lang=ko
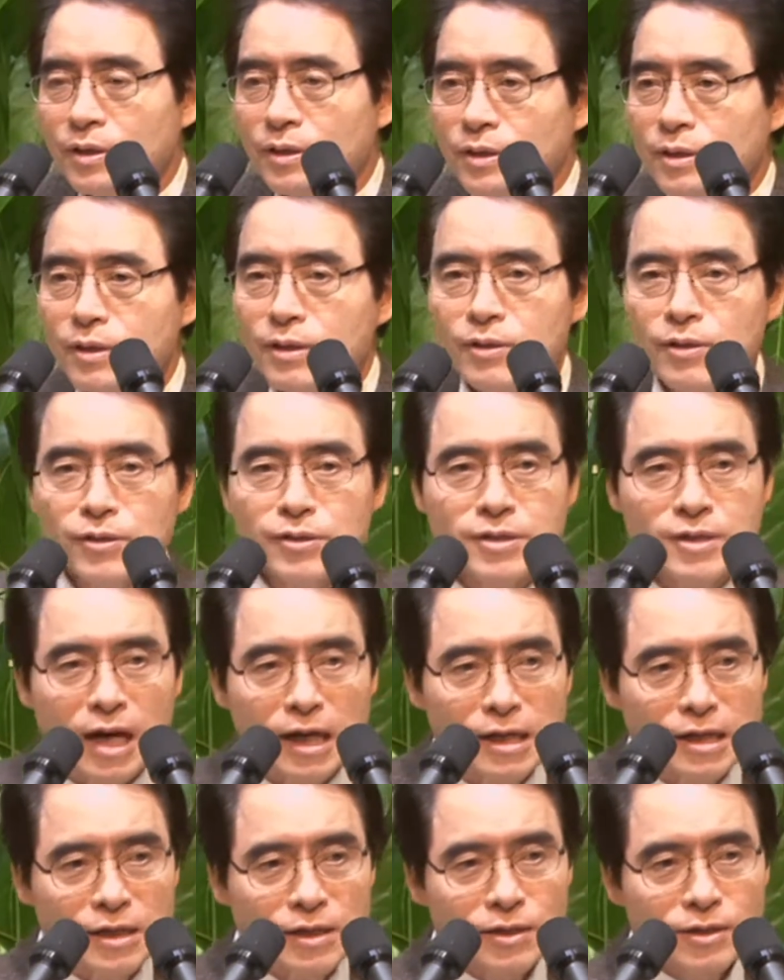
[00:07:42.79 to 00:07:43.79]
그 어느
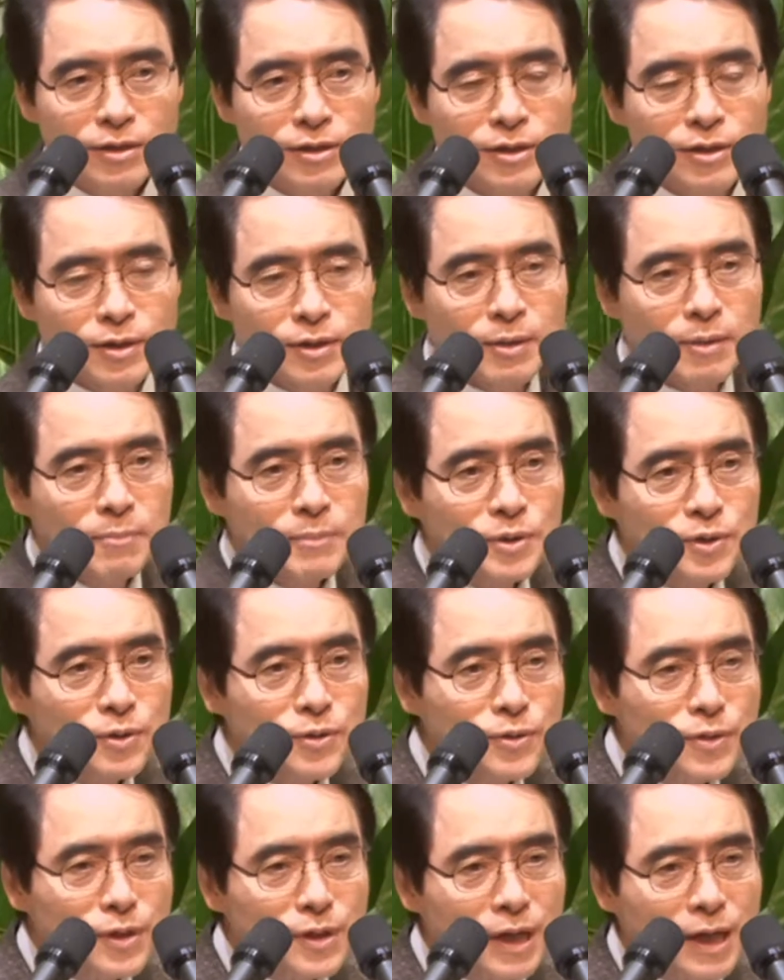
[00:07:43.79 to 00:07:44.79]
날
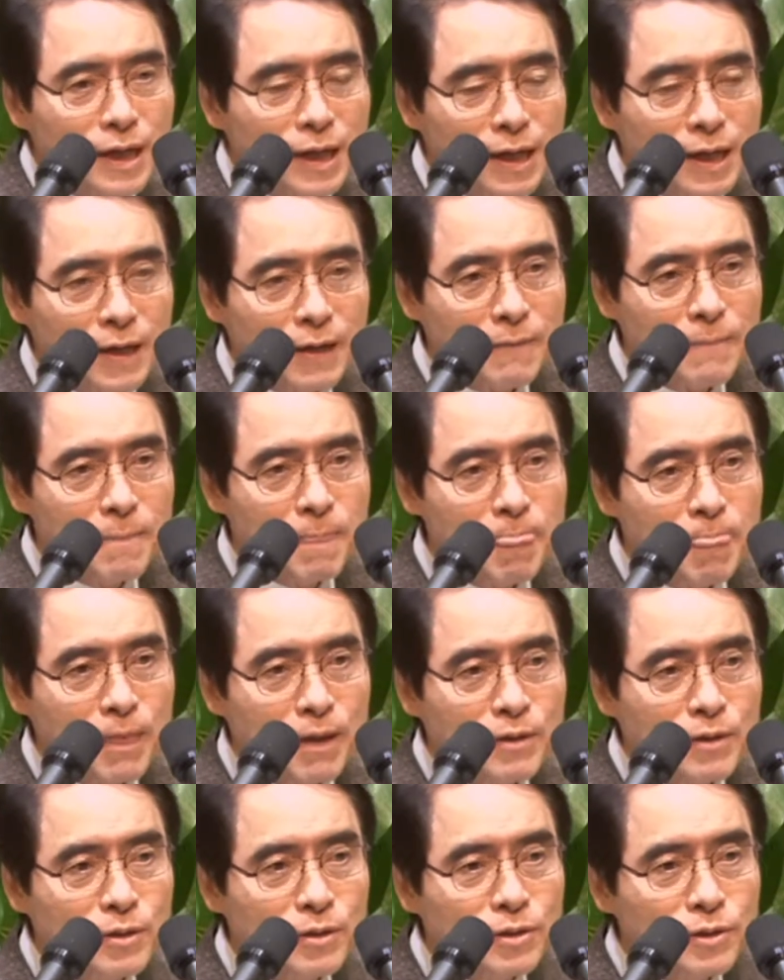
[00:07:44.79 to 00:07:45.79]
저녁에
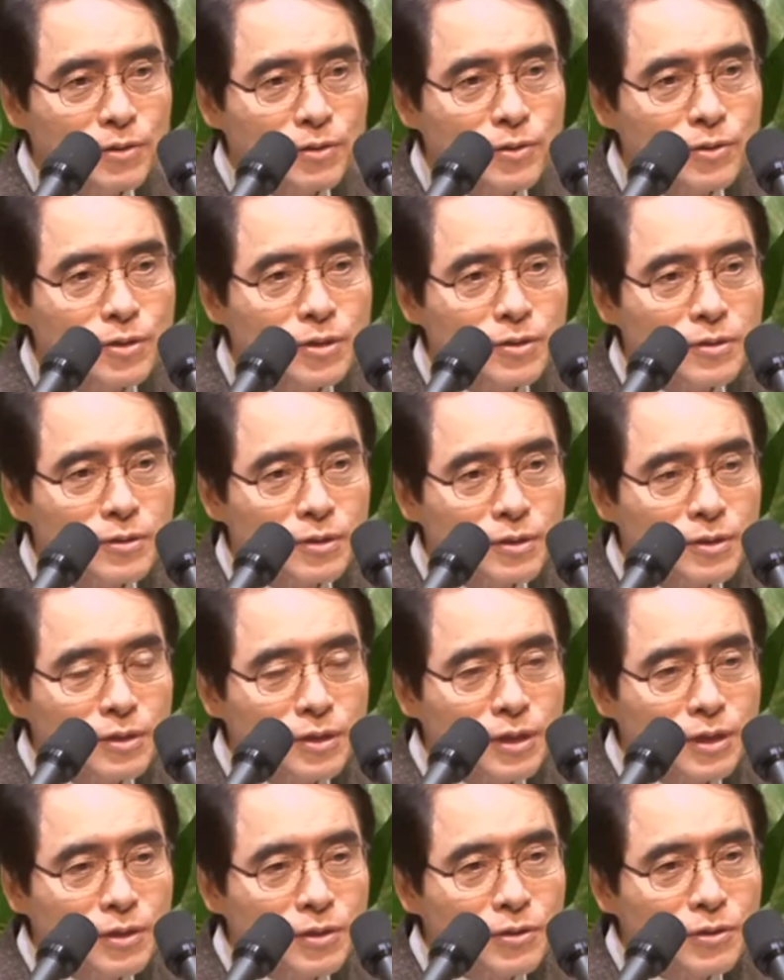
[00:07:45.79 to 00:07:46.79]
우리
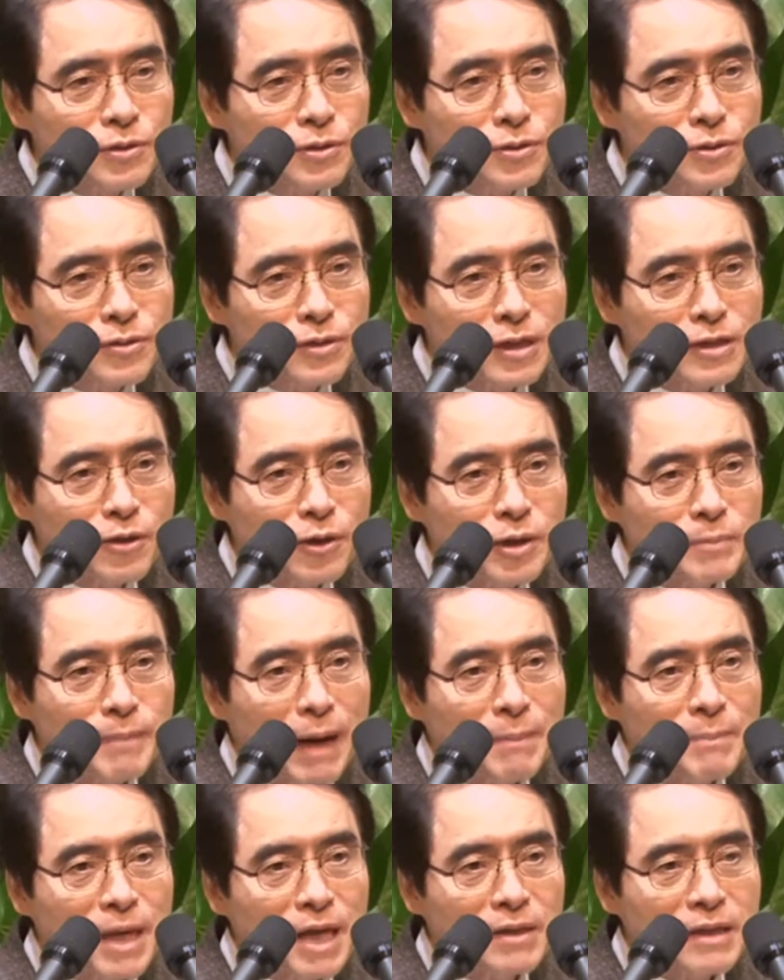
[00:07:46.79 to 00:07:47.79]
이게 그 어정 환자은
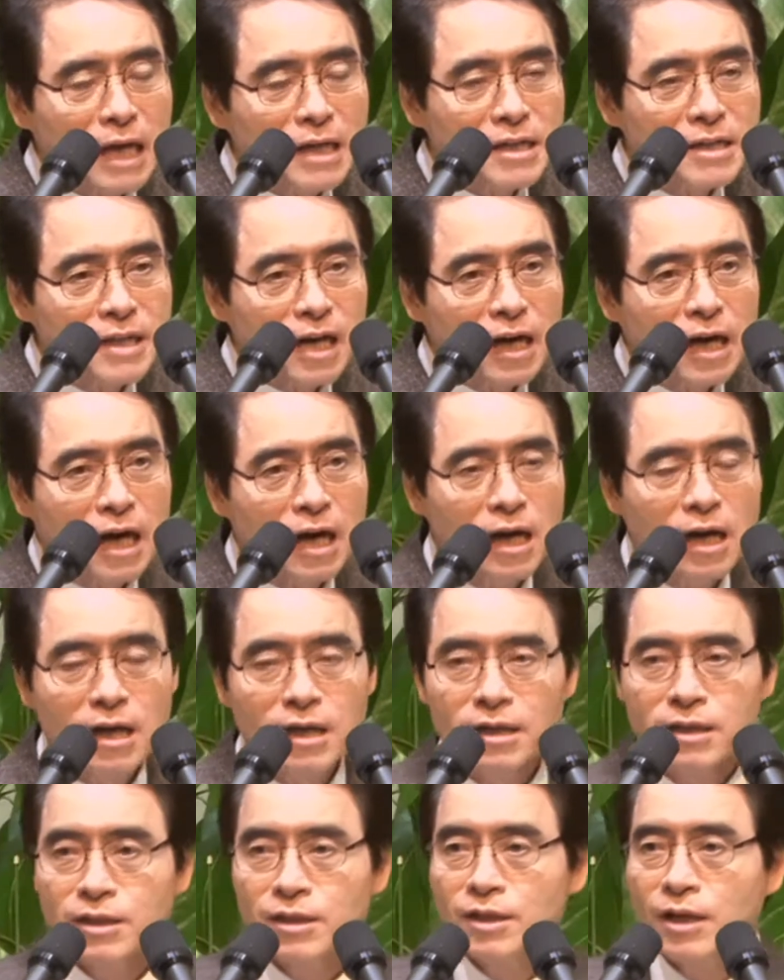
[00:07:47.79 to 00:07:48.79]
밤에 다니다가
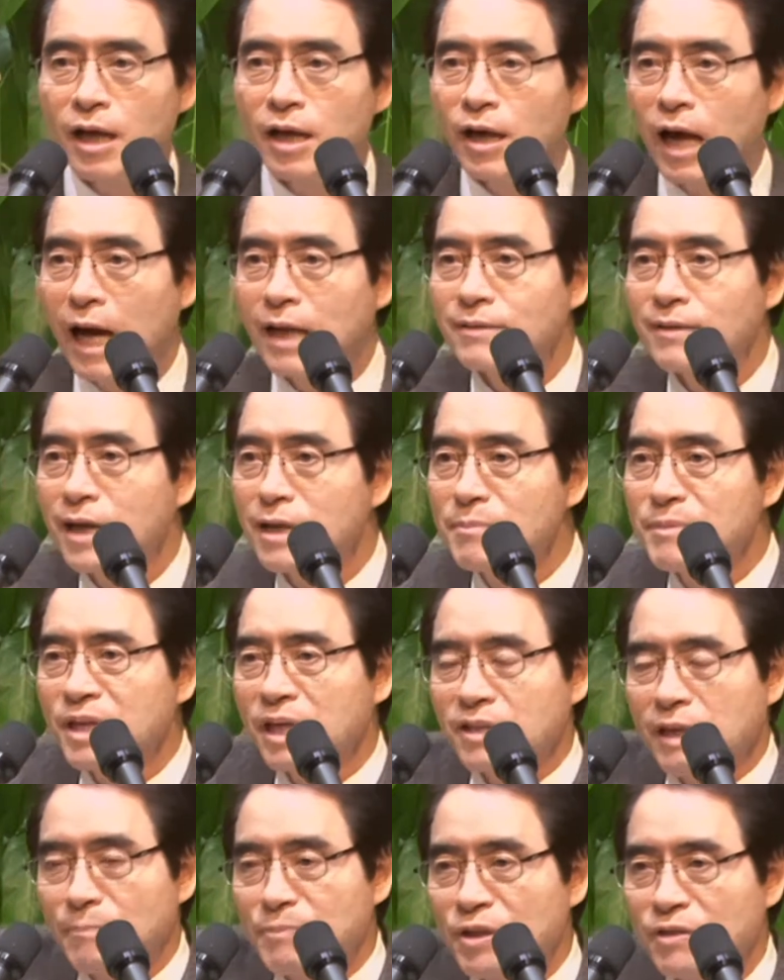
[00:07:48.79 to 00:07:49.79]
한 달이면 딱
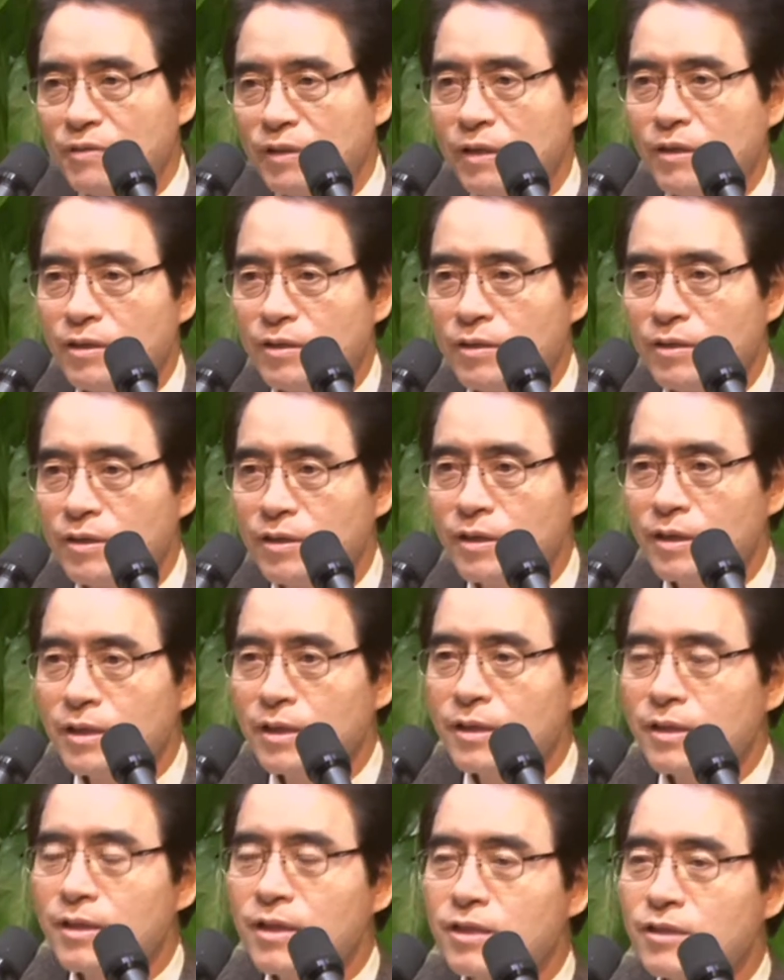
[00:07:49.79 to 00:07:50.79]
잡혔어요.
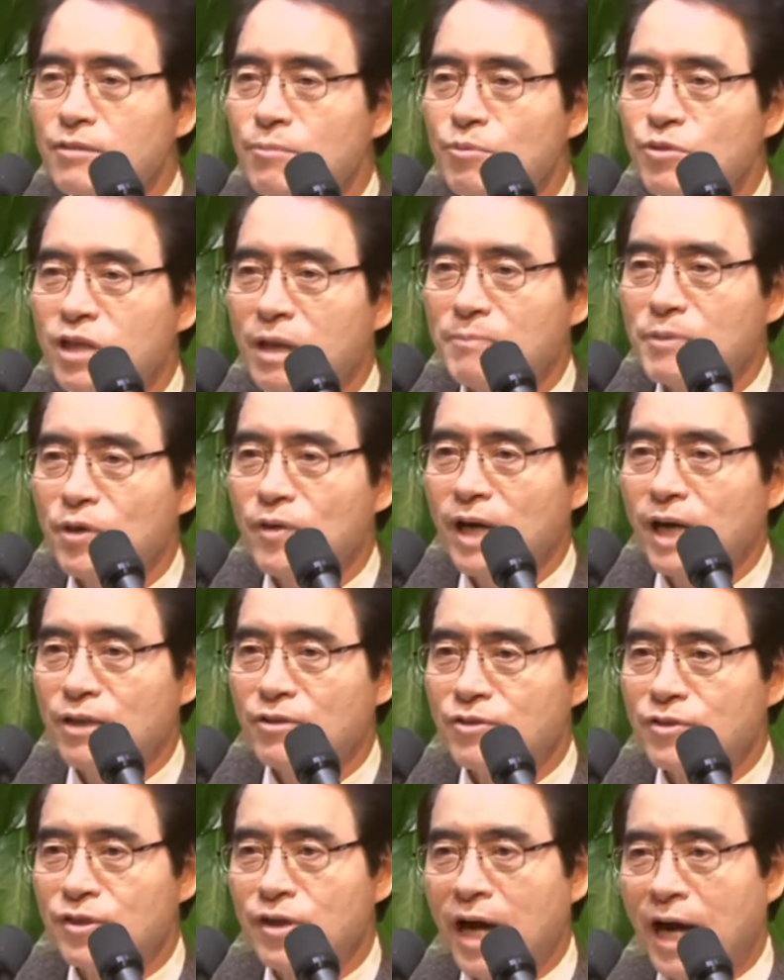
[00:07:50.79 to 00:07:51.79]
그래도 붙잡혀
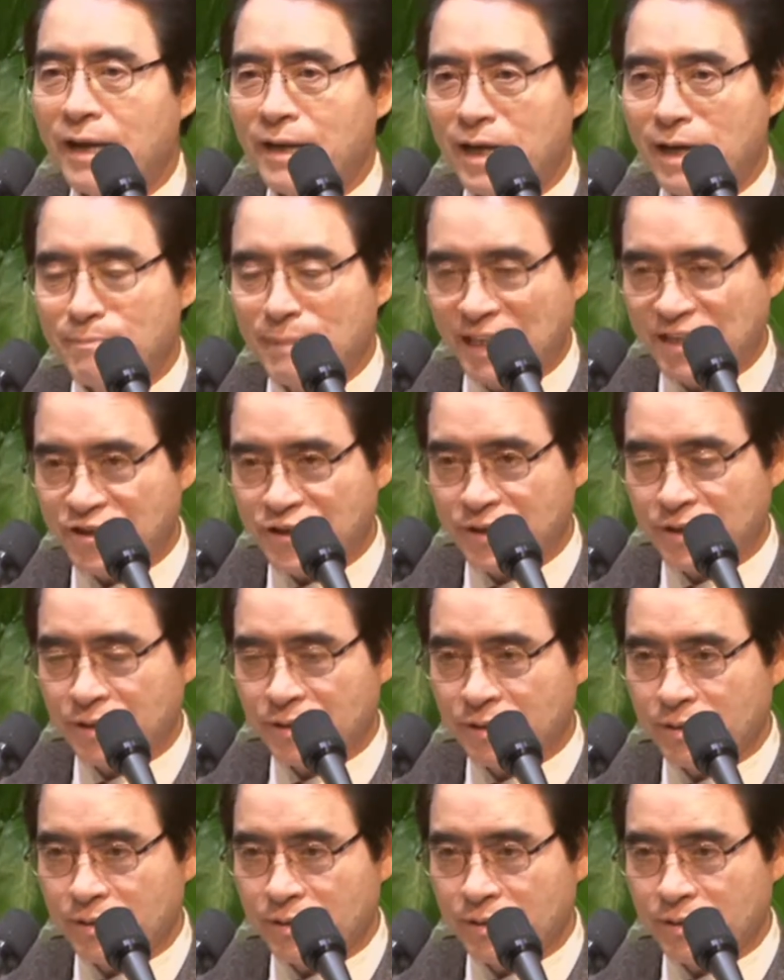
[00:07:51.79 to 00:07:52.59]
와가지고 너 아래야 맞지?